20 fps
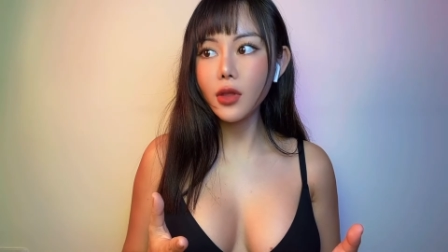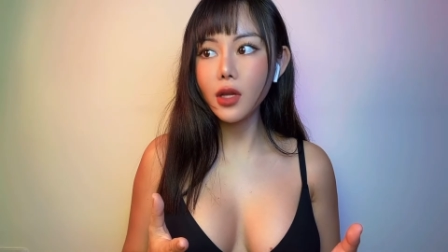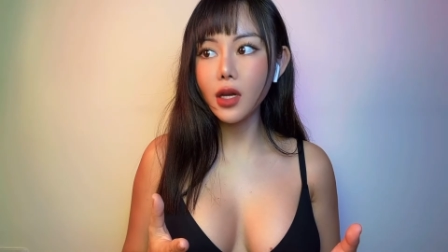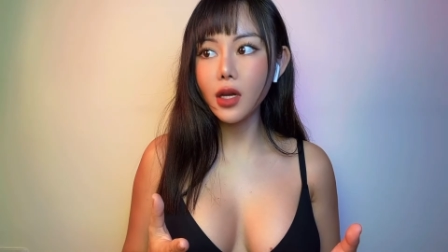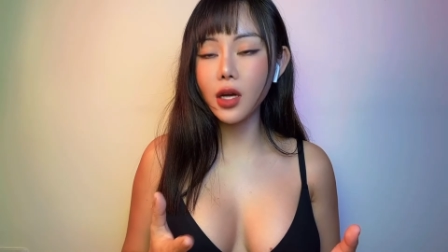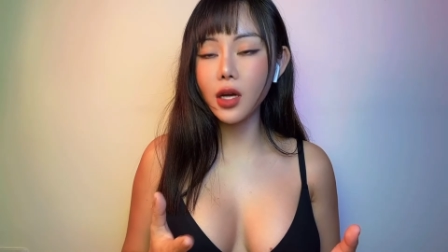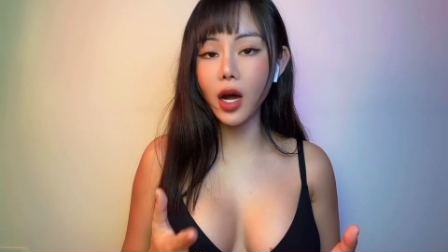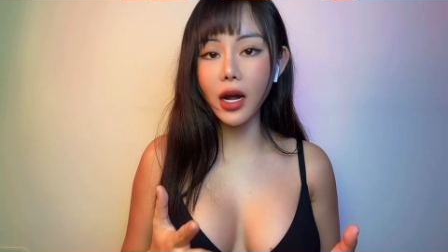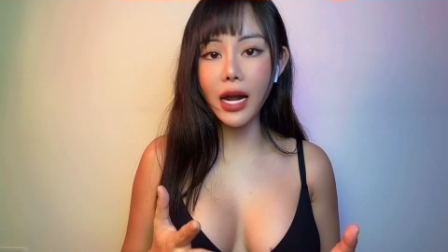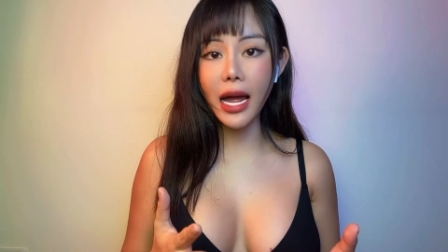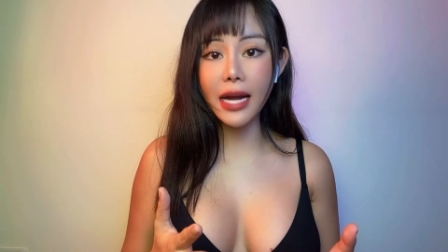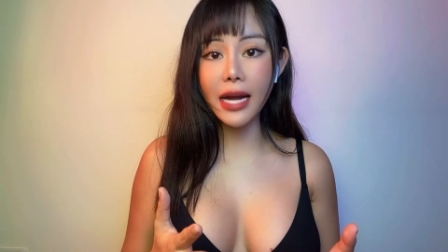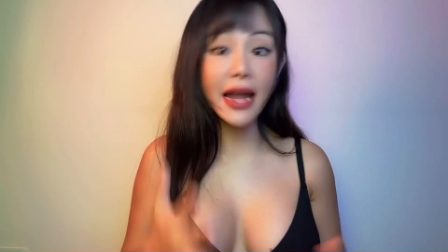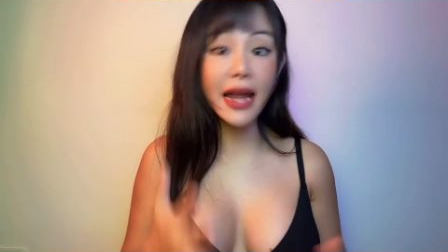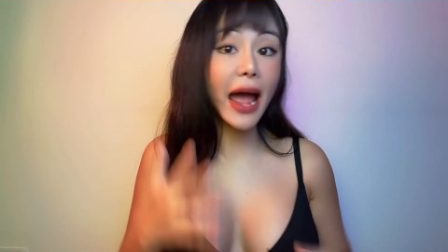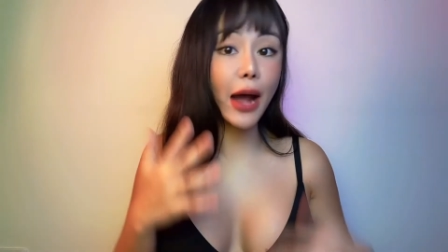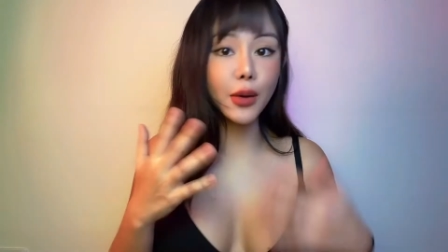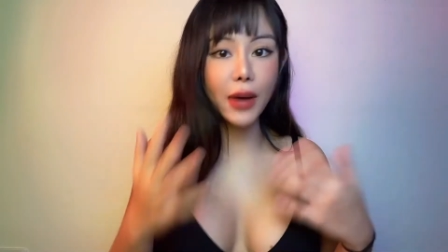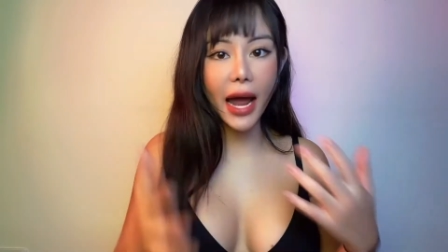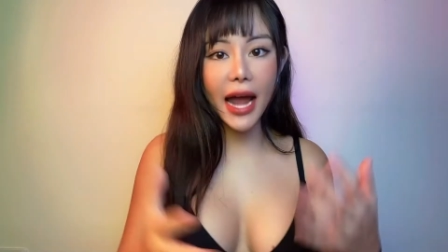gọi là
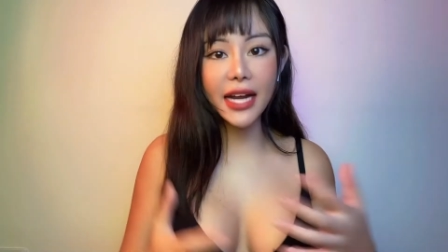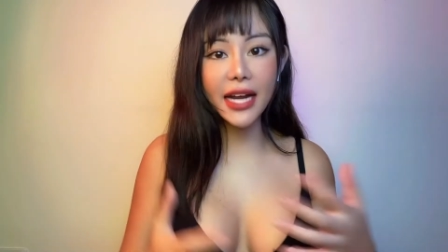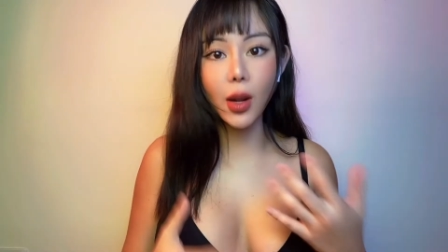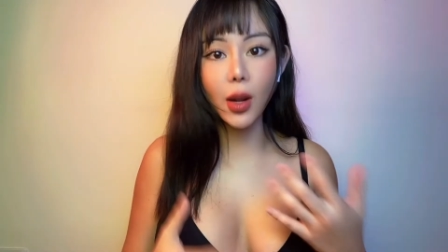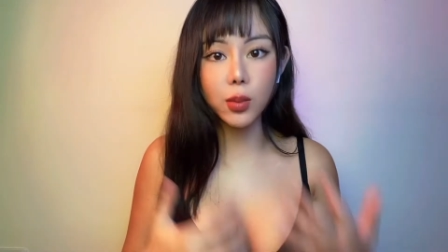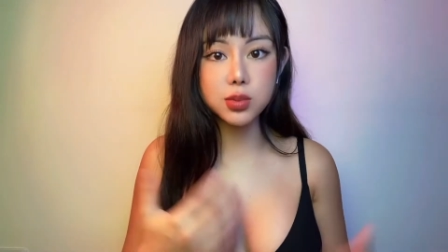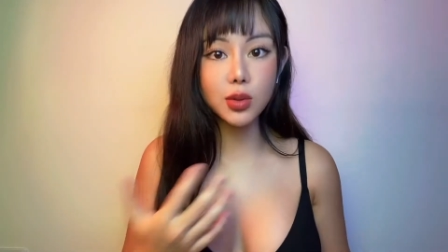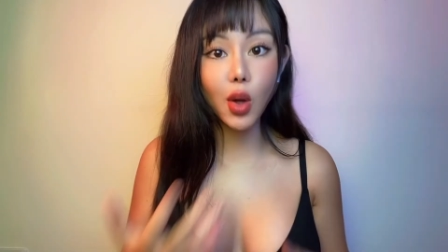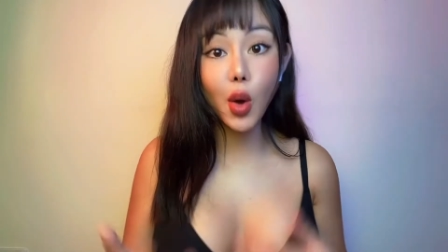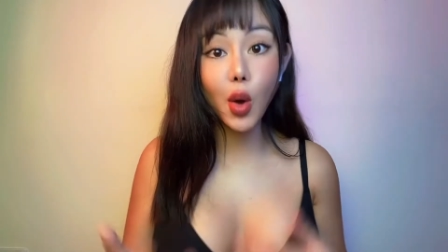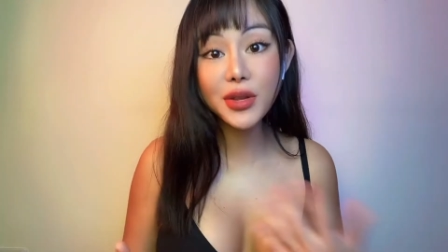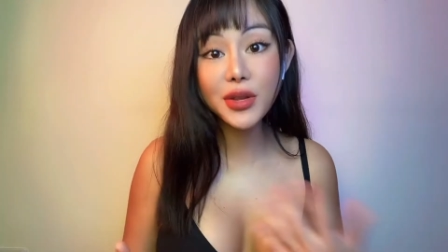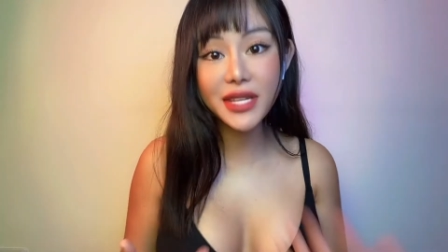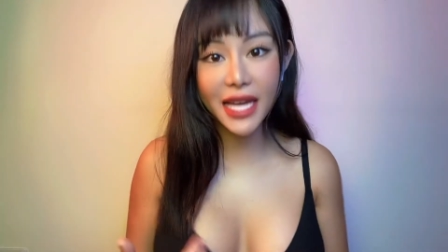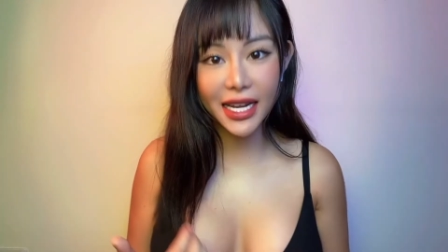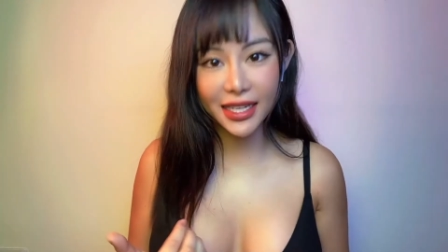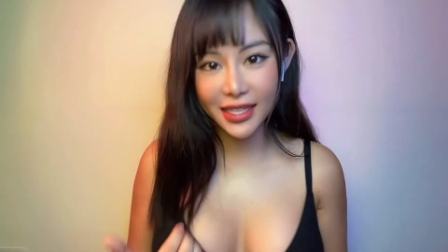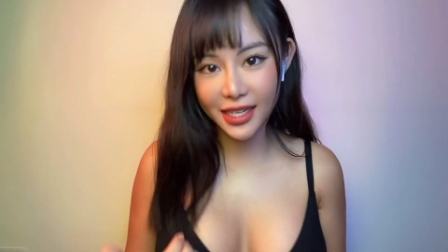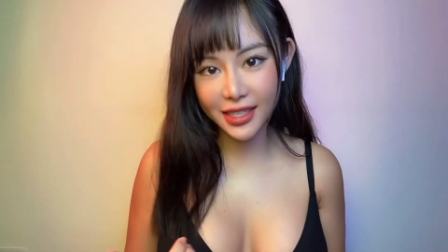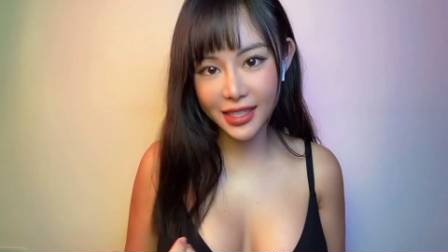đào thải độc tố
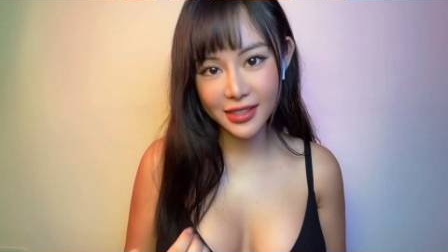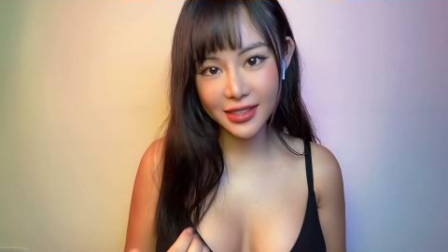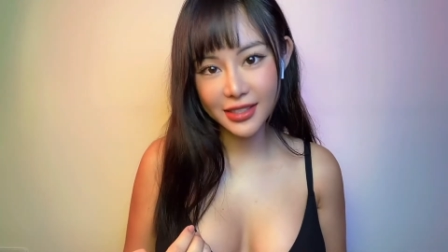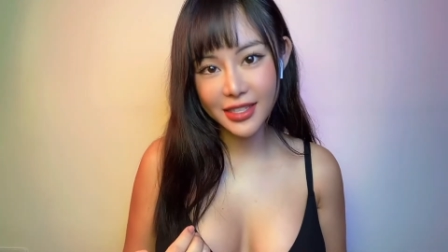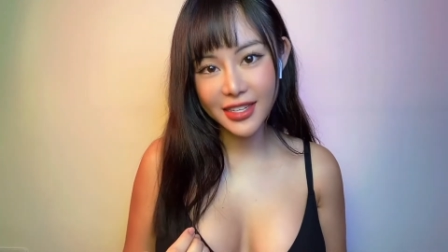nhanh á